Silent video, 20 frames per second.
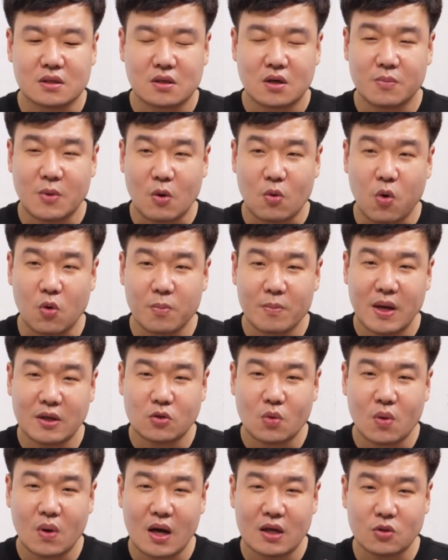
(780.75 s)
그러면
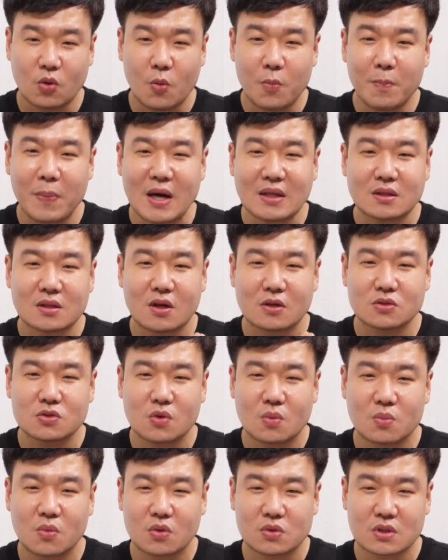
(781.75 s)
공매도가 높았던
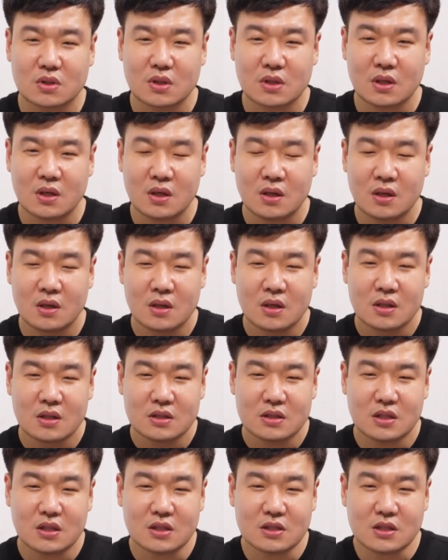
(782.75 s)
종목들이
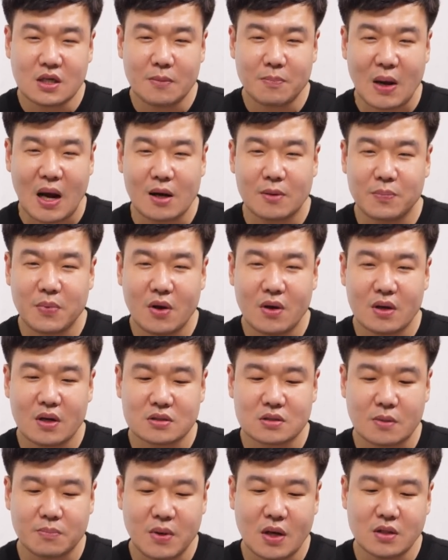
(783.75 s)
실제
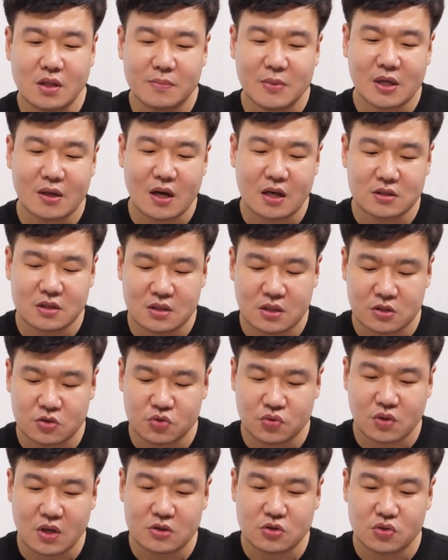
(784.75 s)
발표일에서 편입일까지
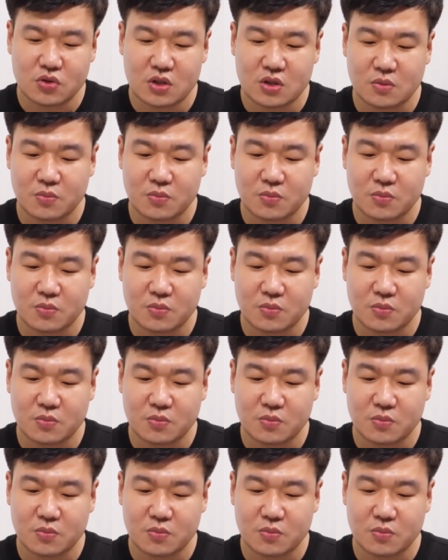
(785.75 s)
주가 추이를